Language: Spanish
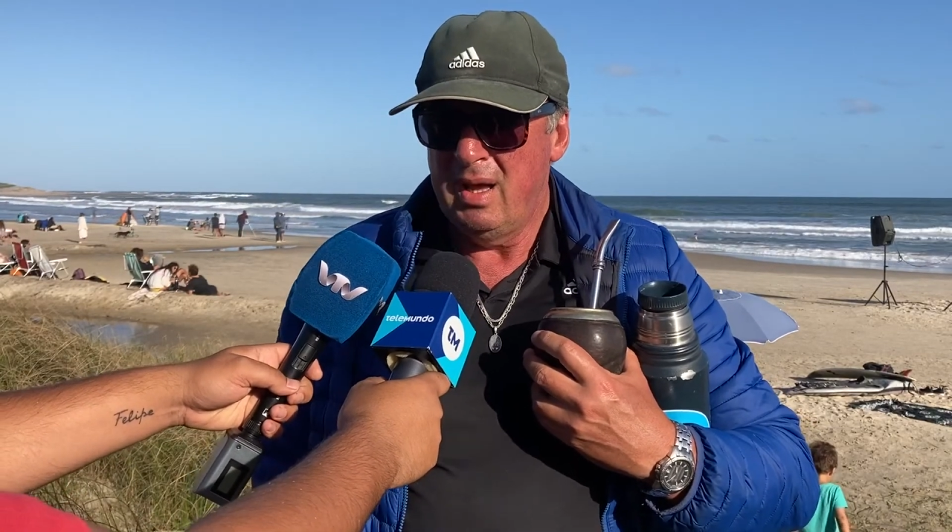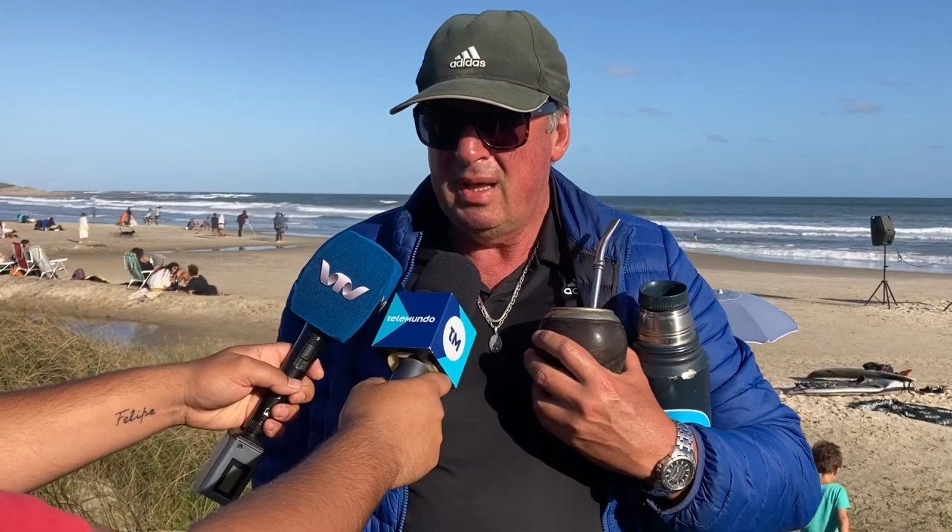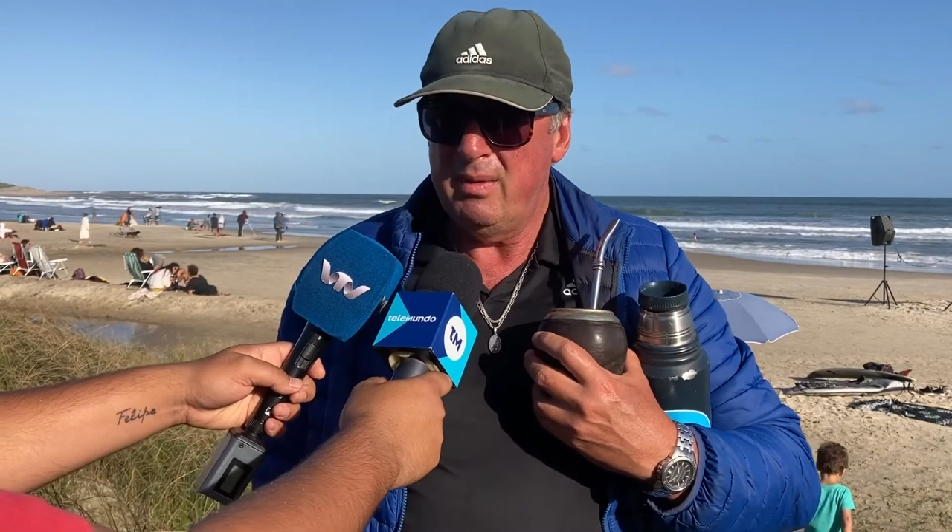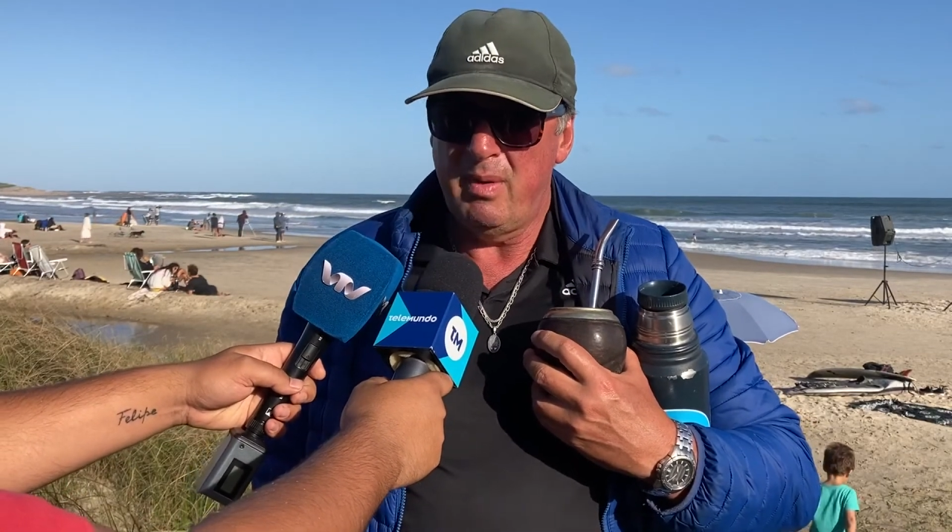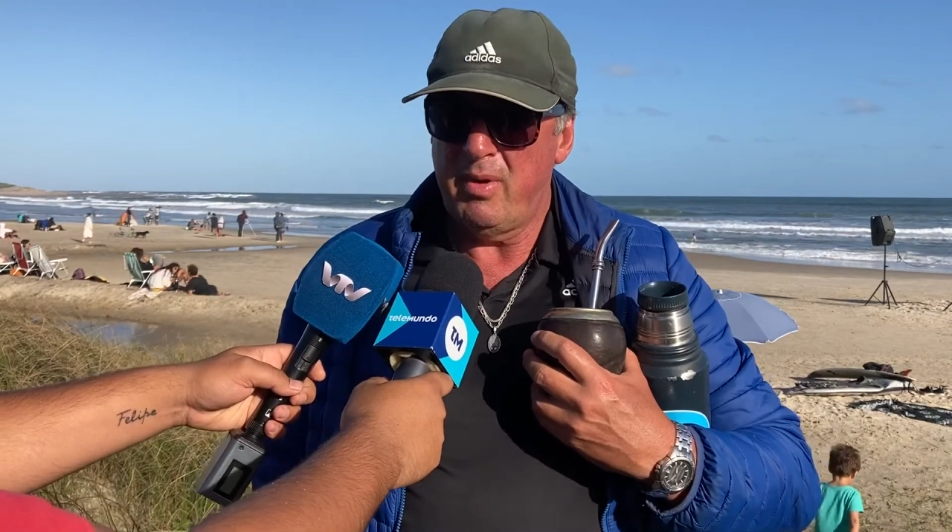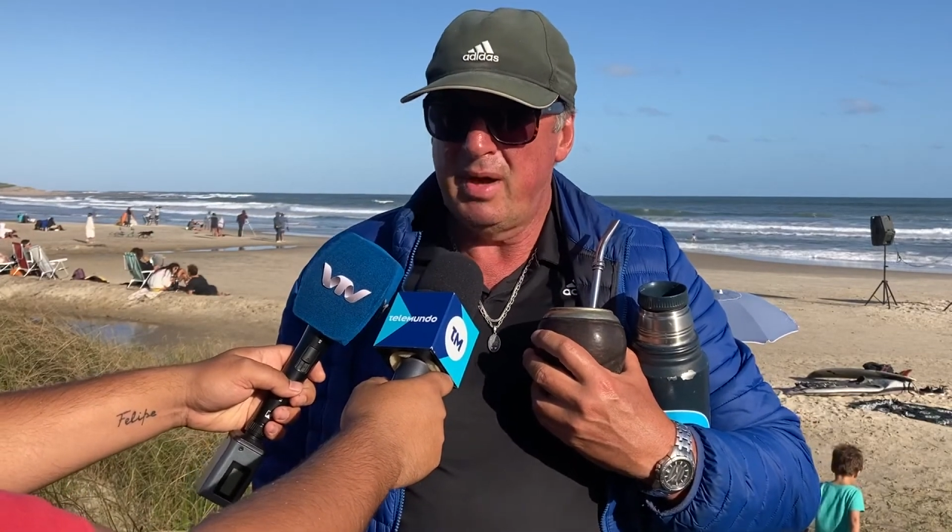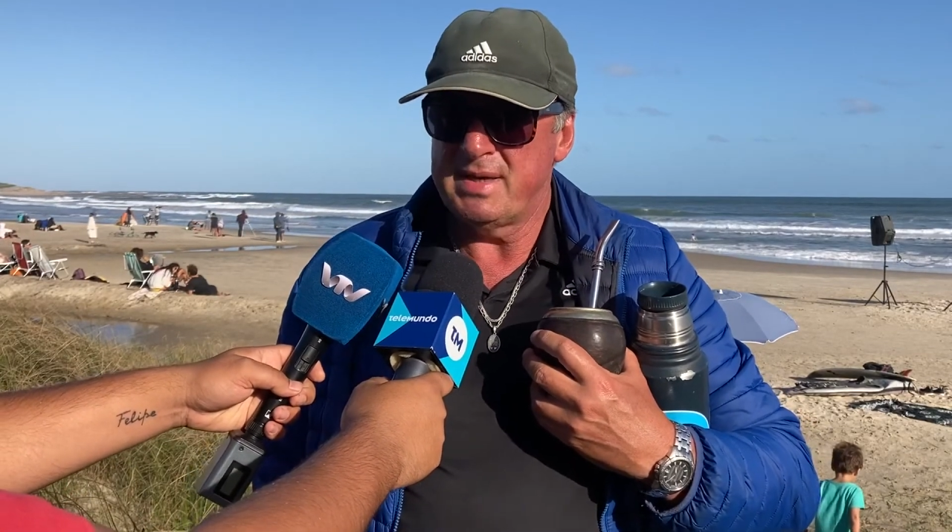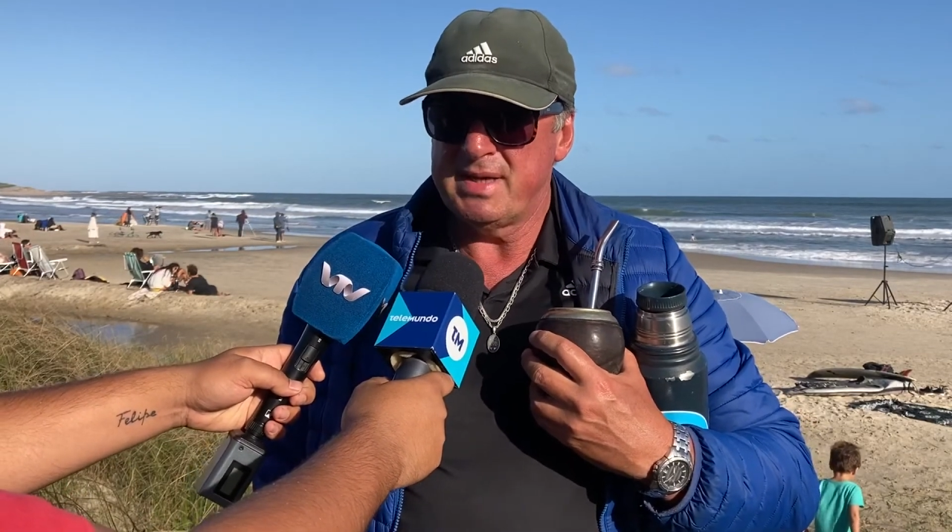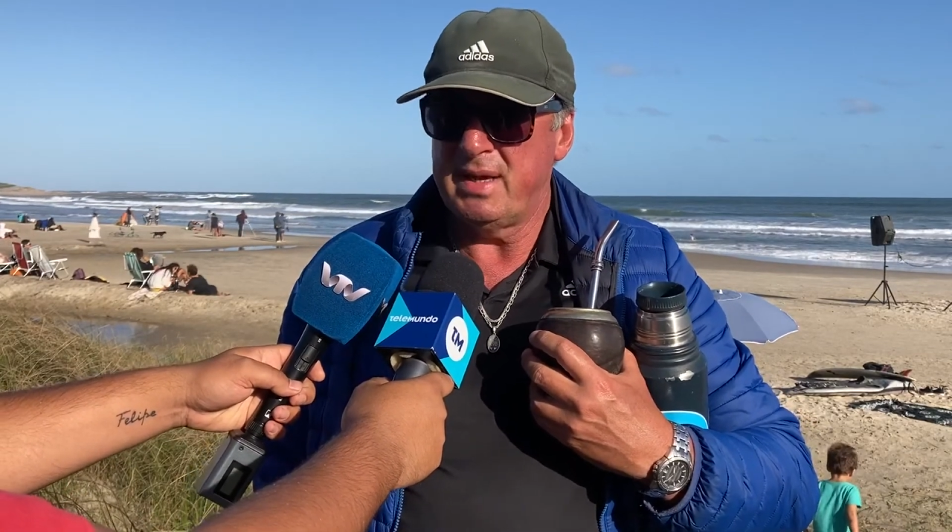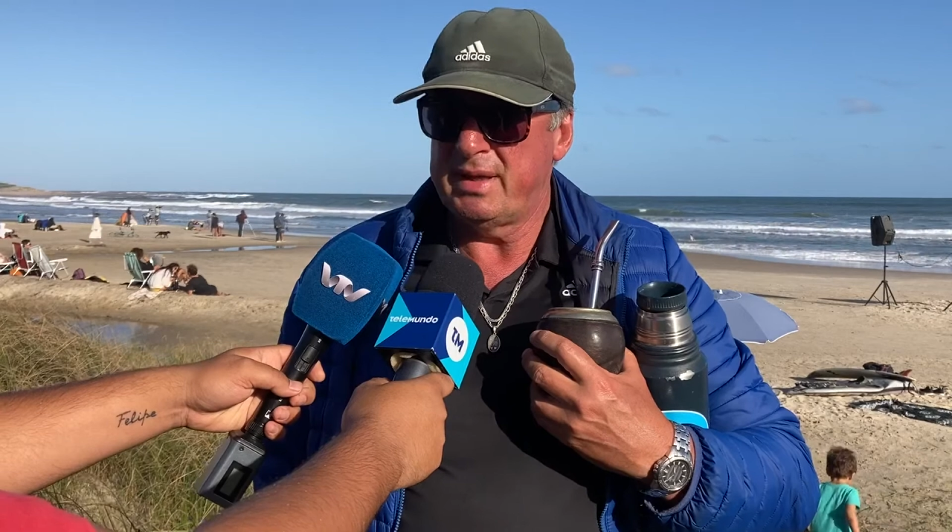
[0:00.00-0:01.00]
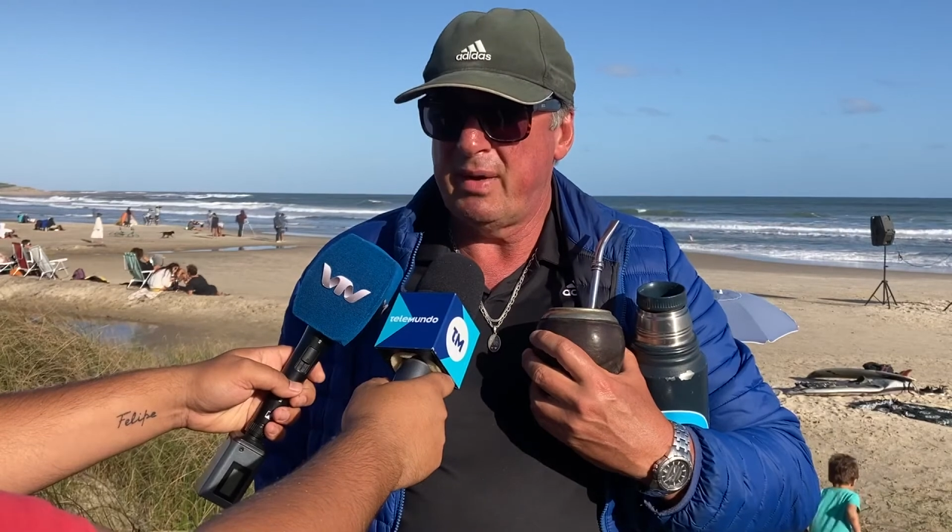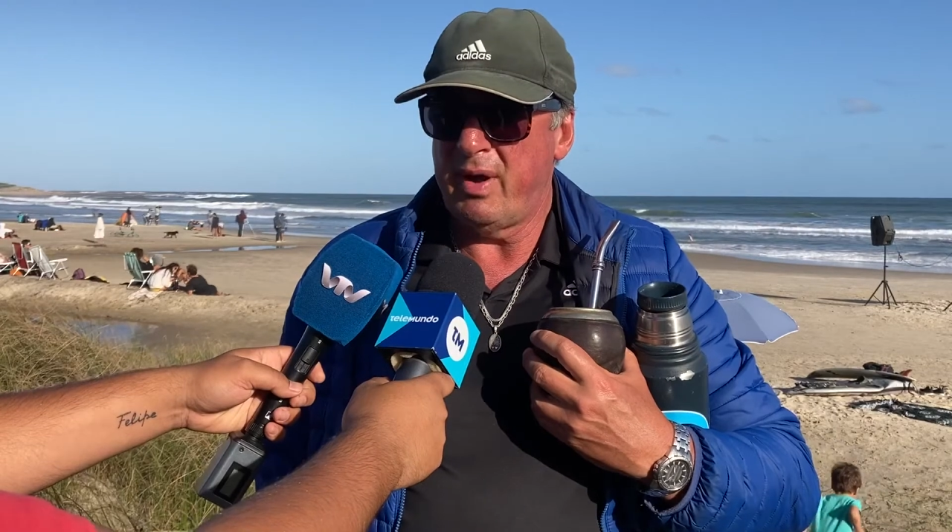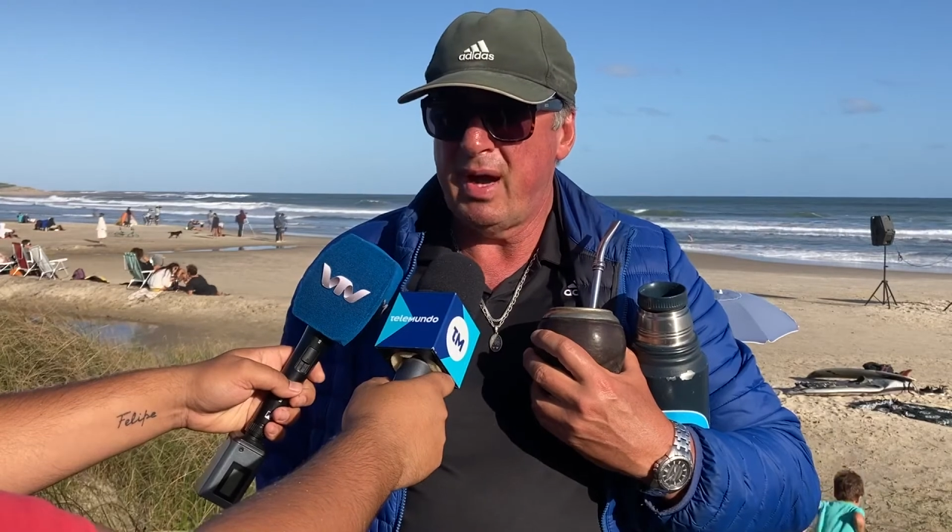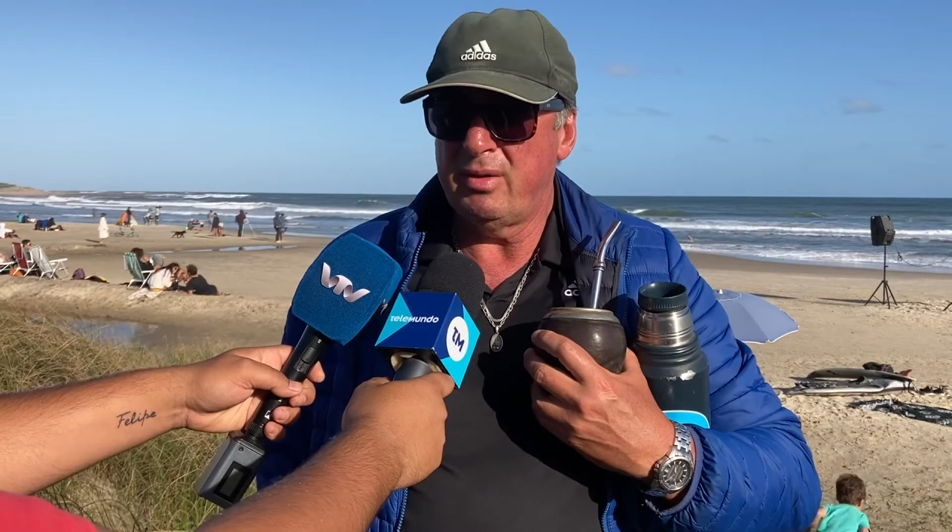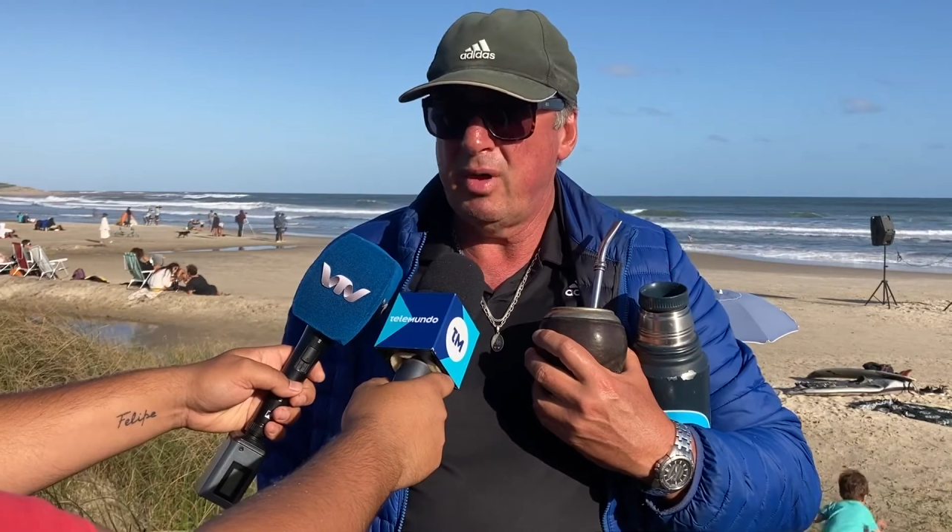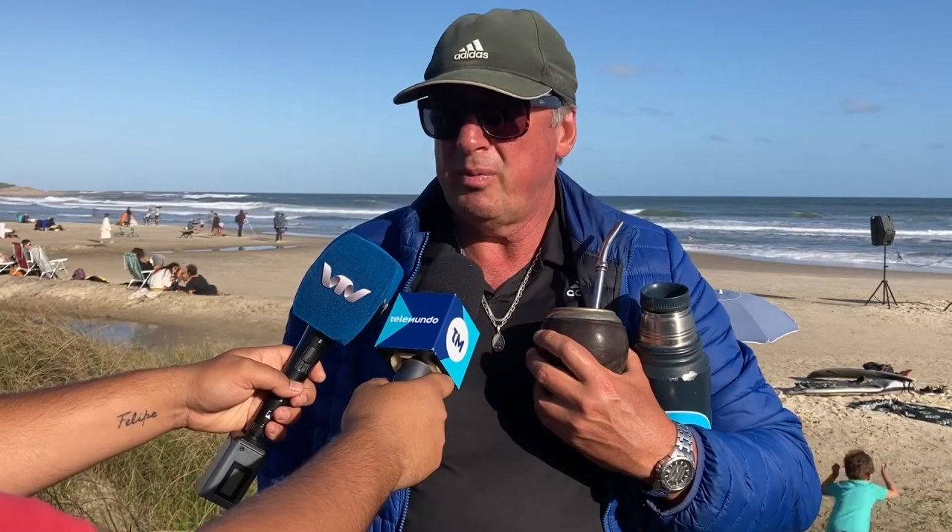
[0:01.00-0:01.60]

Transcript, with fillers: Y vamos a seguir trabajando,